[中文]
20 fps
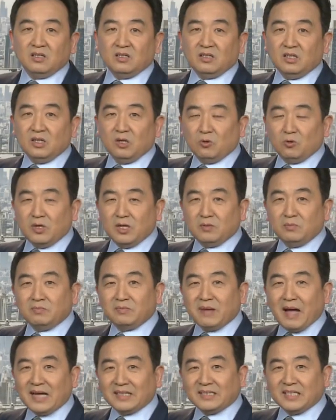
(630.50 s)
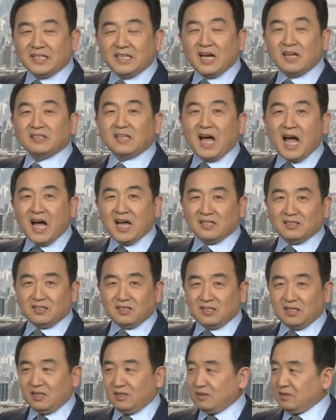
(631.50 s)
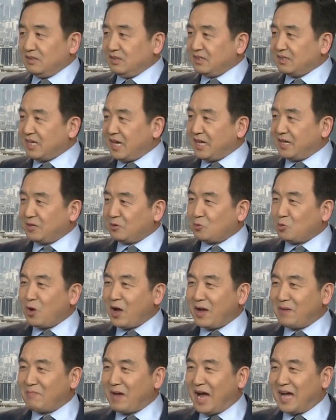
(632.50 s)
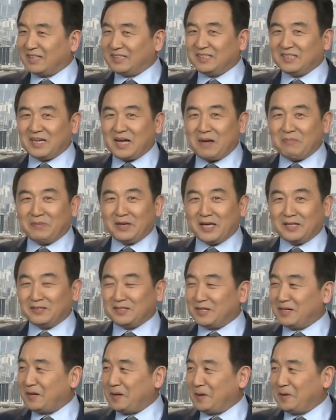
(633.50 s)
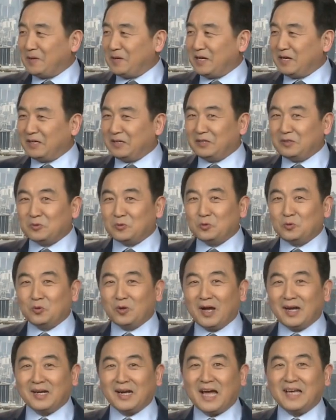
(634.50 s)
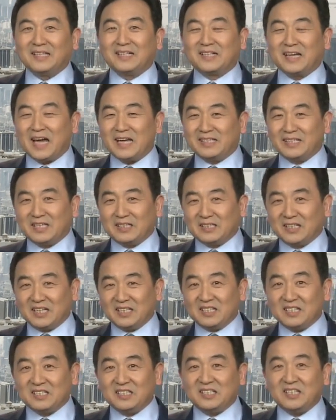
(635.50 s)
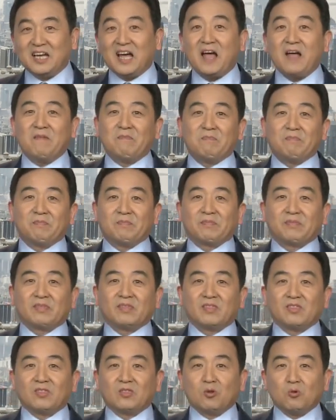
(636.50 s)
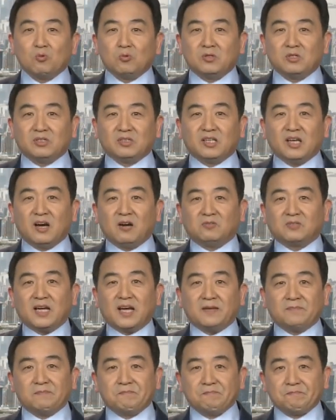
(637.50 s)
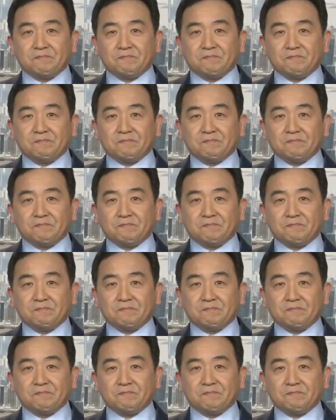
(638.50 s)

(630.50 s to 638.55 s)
有人把这样的案子在快马加鞭的利用原来的概念给他结案，都是挑战，